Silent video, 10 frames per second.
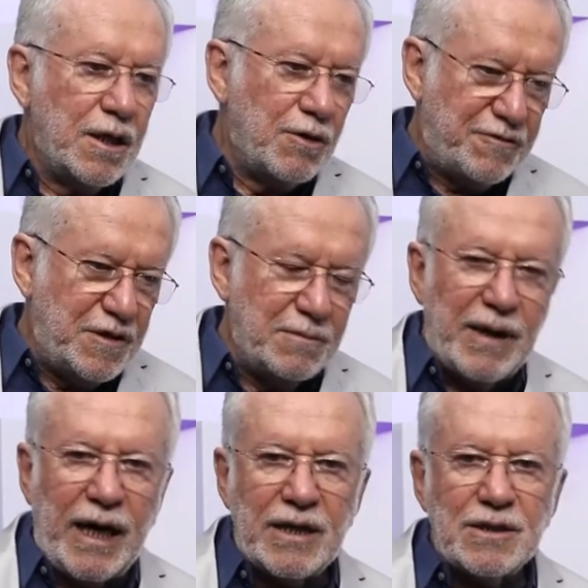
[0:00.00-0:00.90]
Eu vi
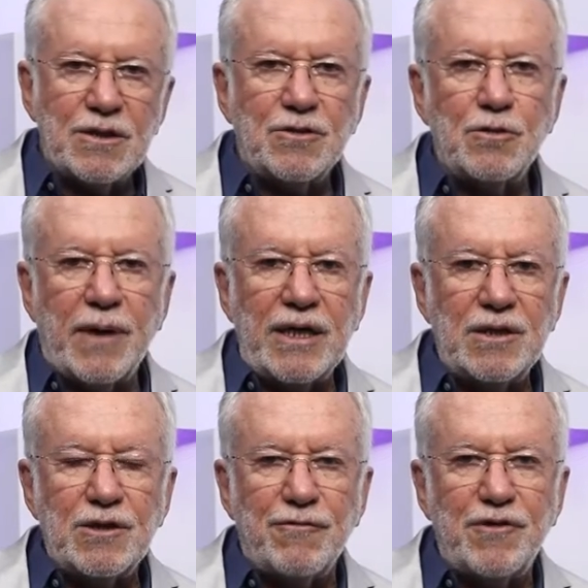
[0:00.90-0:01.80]
imagens de uma
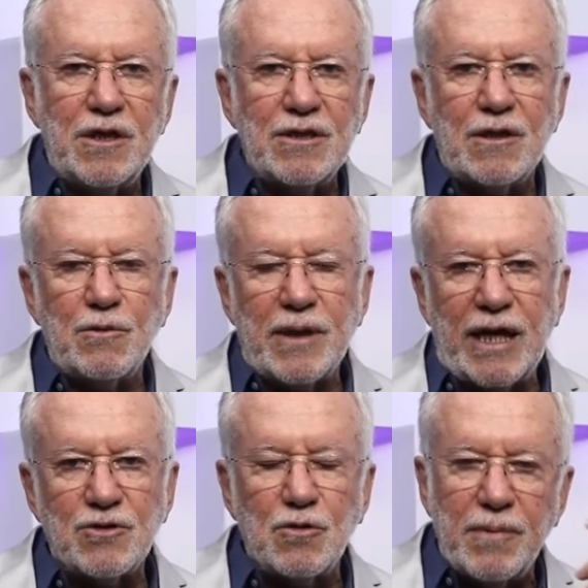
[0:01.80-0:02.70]
índia ferida no
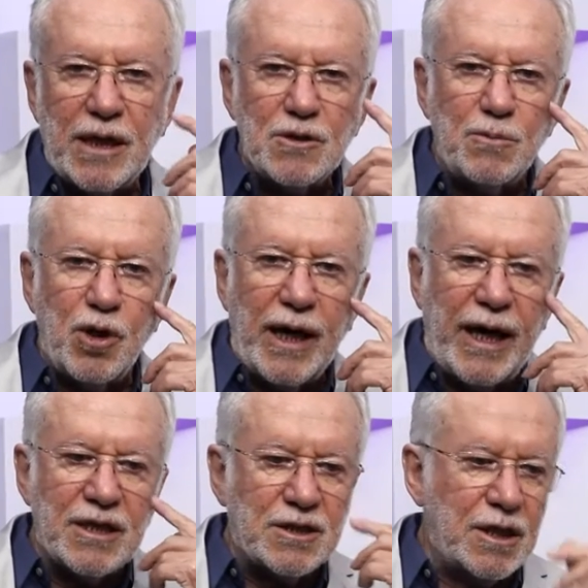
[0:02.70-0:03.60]
braço com bala de
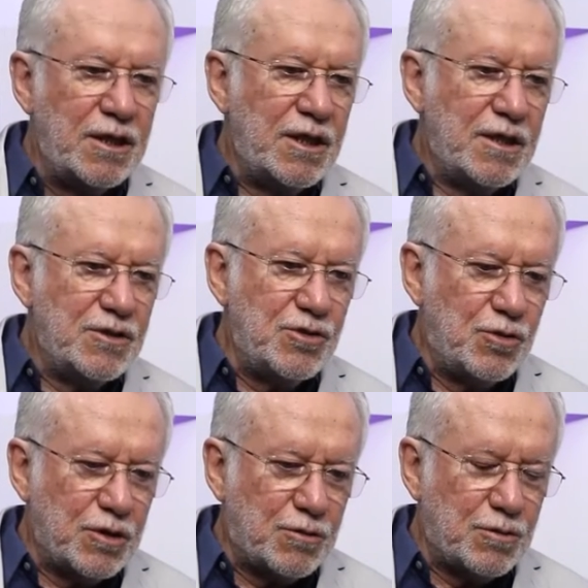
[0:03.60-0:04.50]
borracha, de
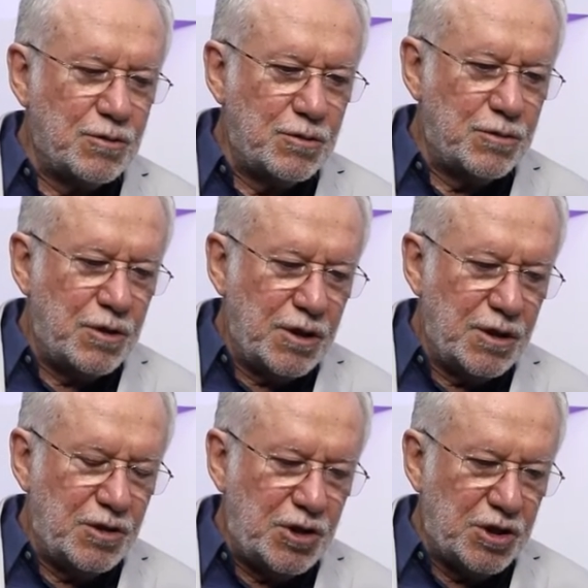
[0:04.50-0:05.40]
outro
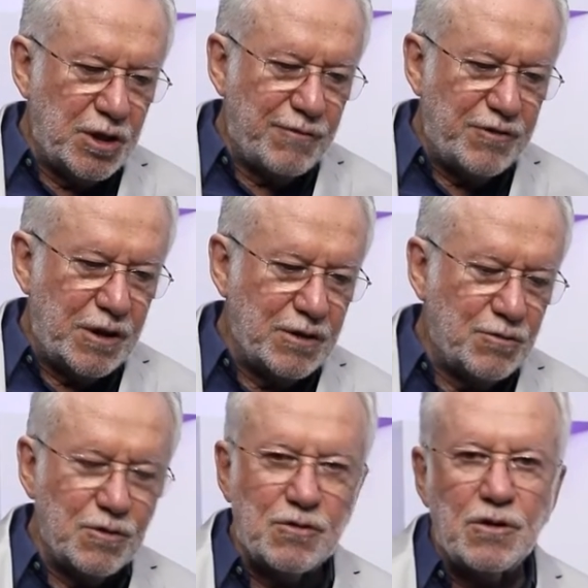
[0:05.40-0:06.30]
indígena
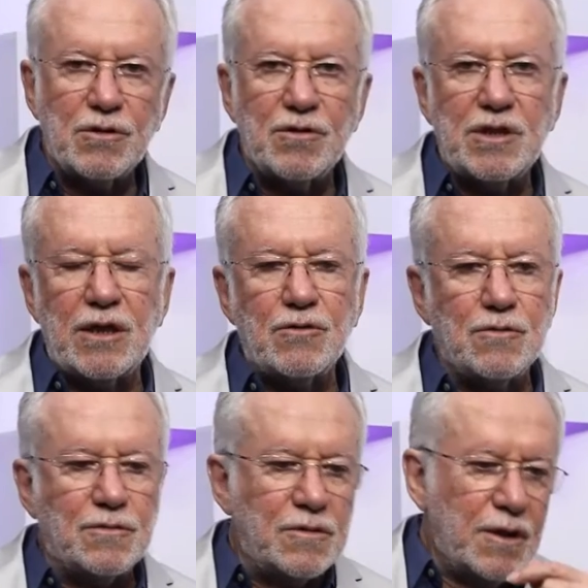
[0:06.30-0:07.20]
ferido no tornozelo
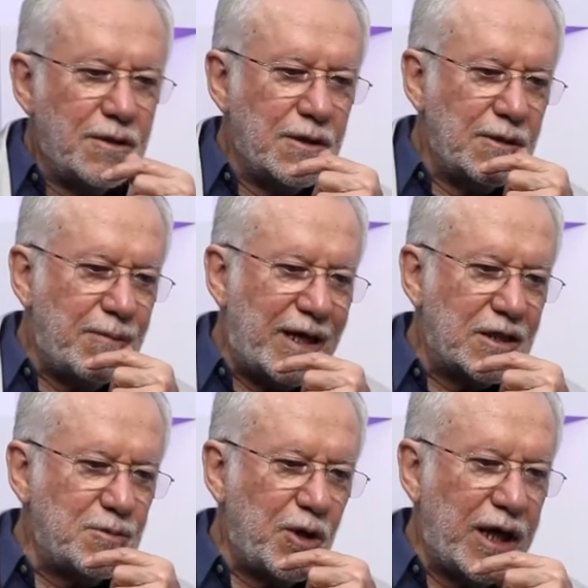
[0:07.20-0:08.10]
com eh,
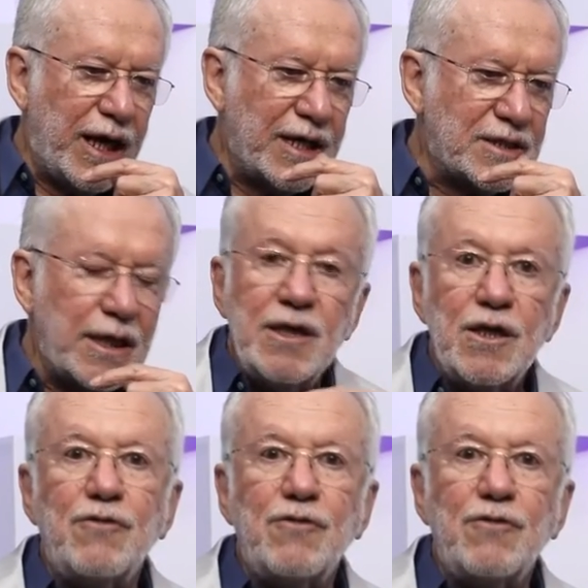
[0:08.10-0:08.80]
bala de borracha.